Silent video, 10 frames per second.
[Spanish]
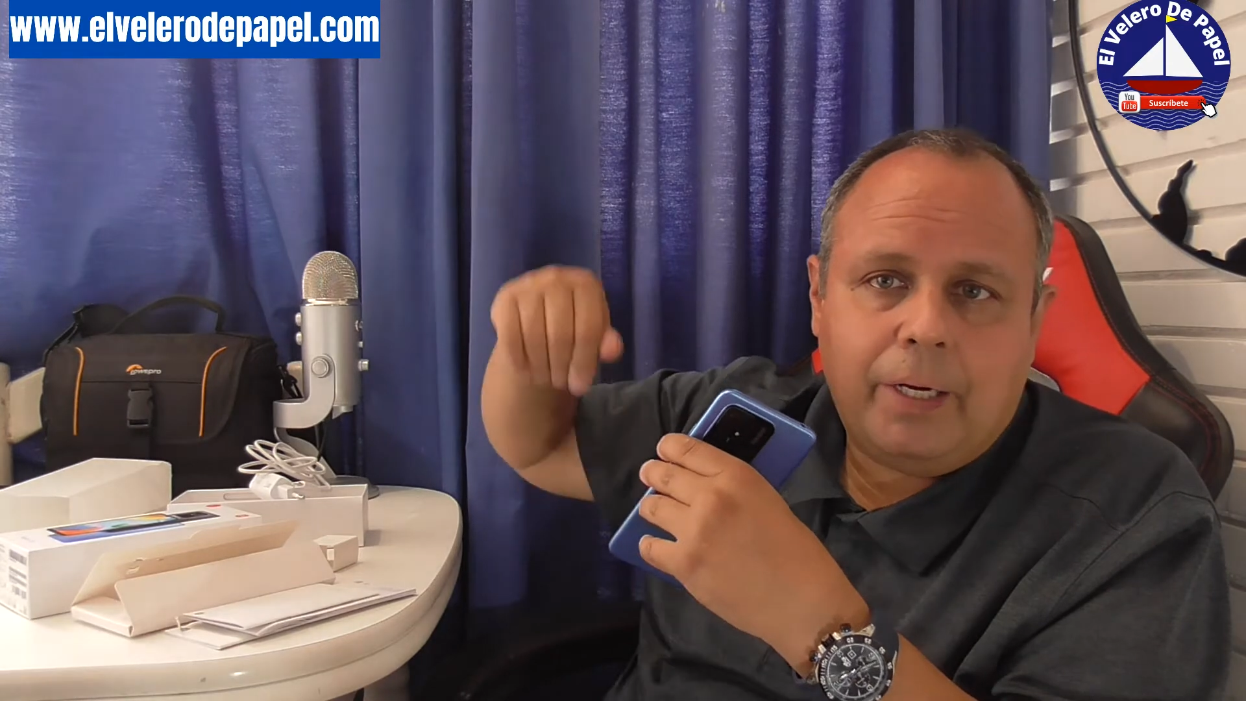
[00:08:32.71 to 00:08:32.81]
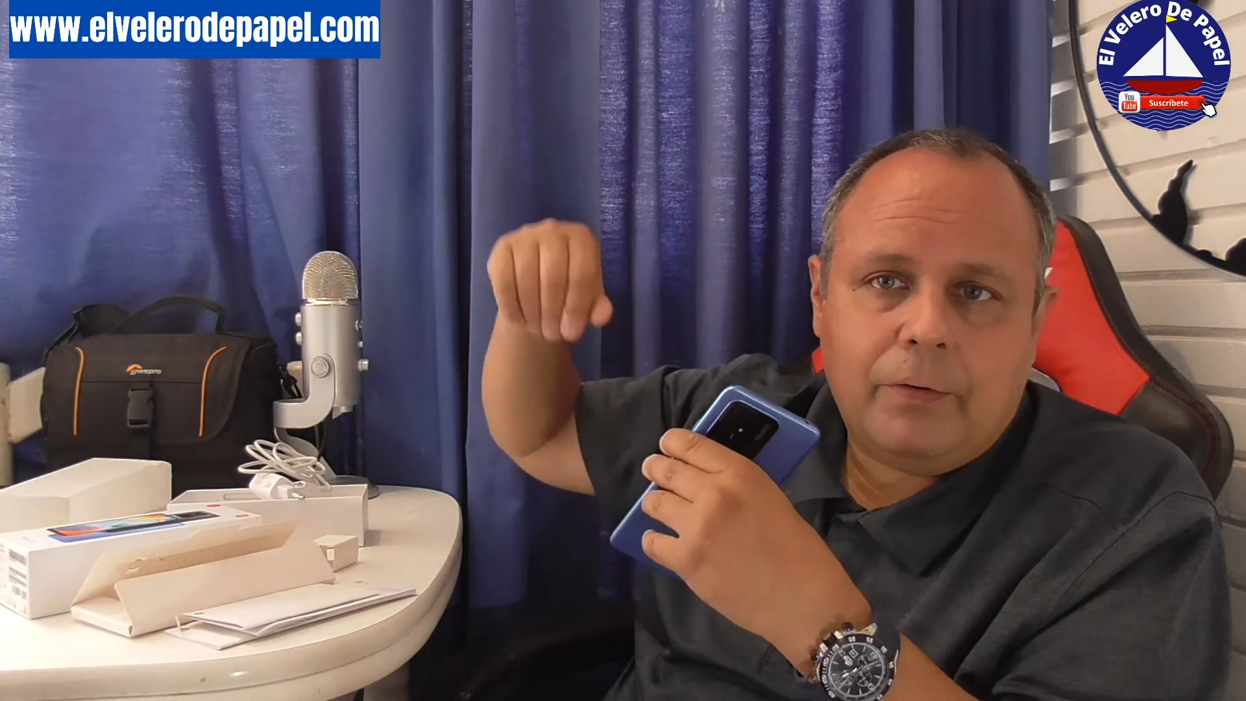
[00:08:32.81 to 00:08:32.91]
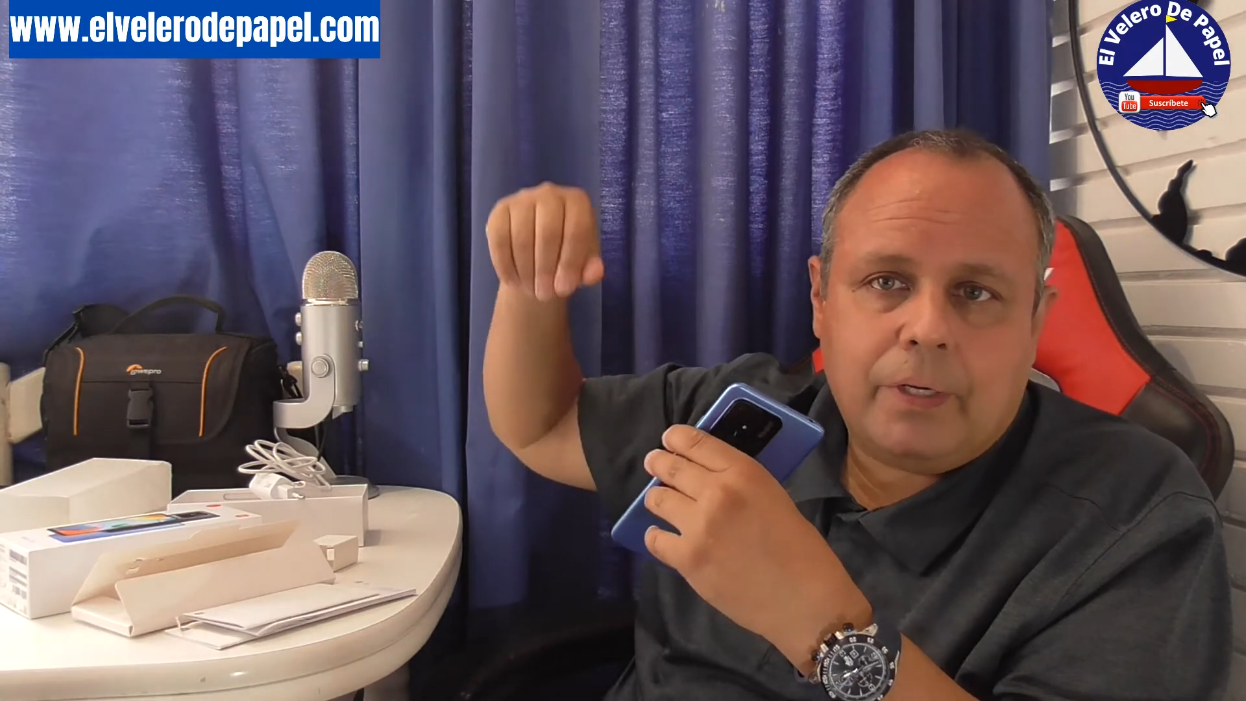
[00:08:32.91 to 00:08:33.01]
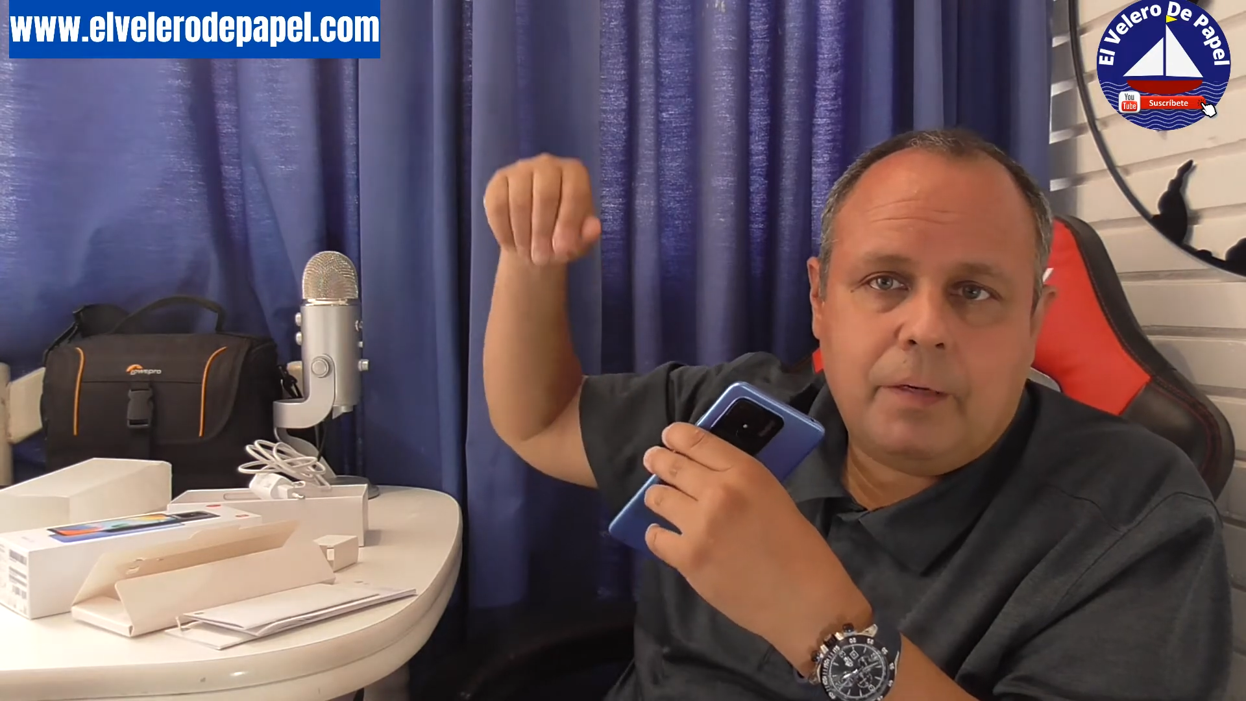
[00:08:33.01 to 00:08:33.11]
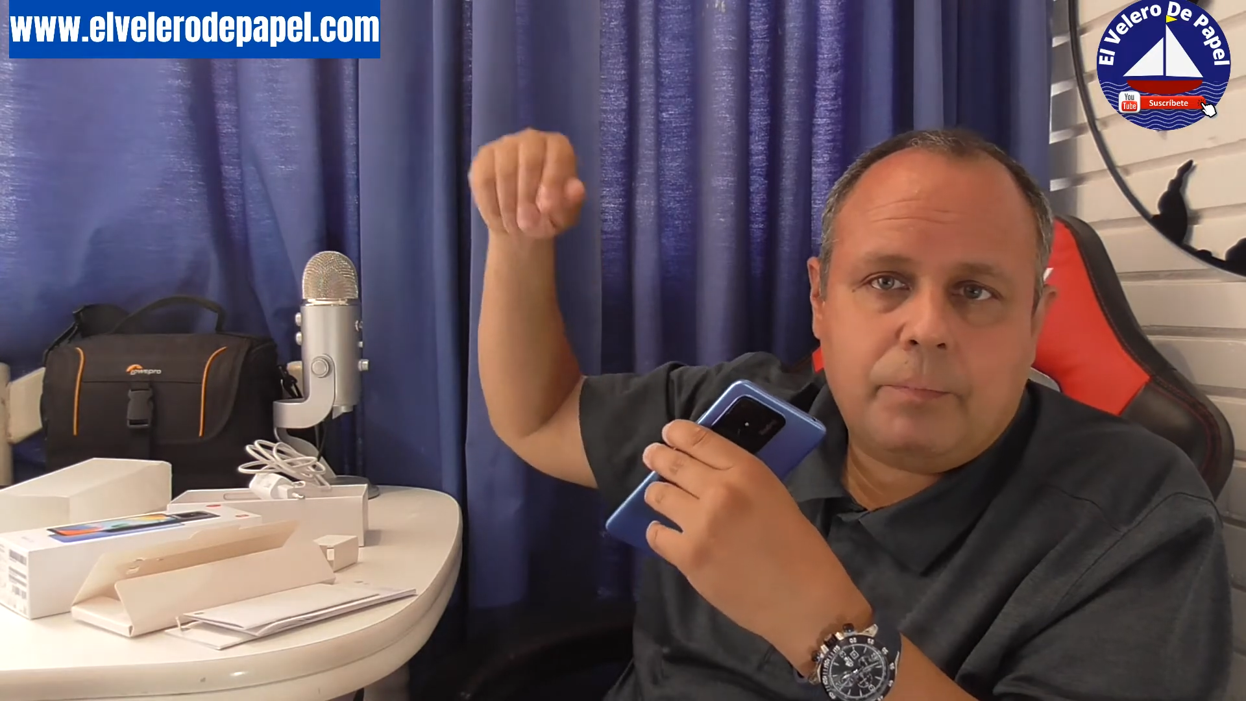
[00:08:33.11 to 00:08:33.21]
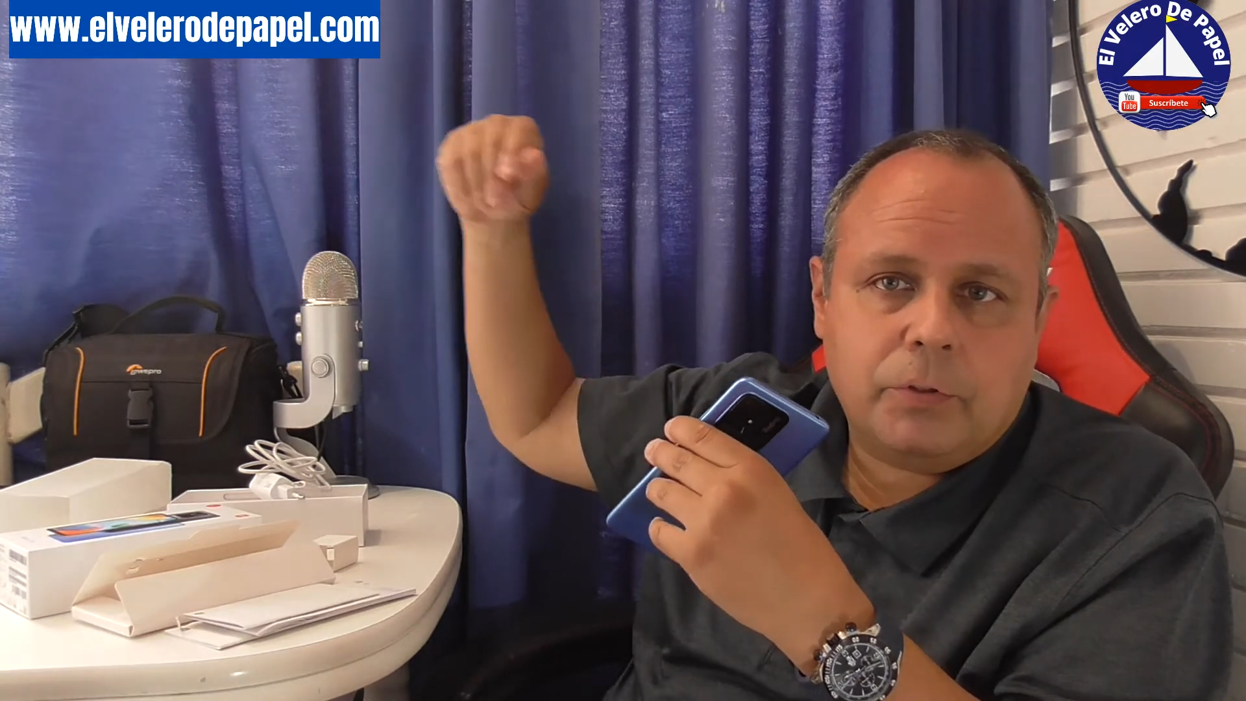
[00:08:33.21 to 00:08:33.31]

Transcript: bueno, que el